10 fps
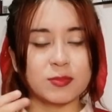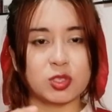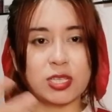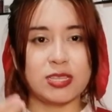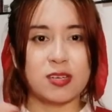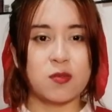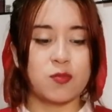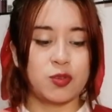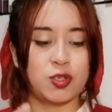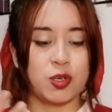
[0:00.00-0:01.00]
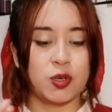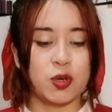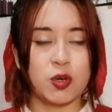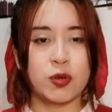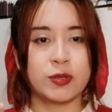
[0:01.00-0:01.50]
suelta como
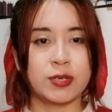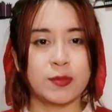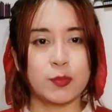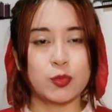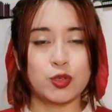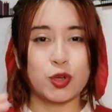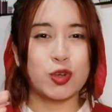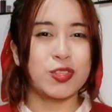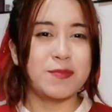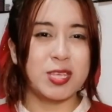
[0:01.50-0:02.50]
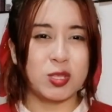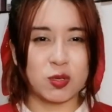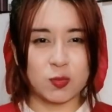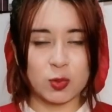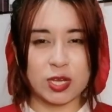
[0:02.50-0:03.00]
mucho mucho condimento,
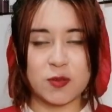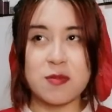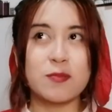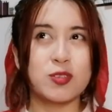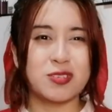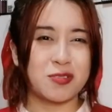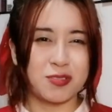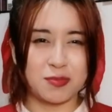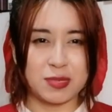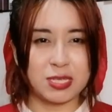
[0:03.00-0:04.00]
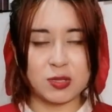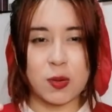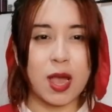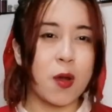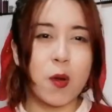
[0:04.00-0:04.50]
como un aroma mucho condimento a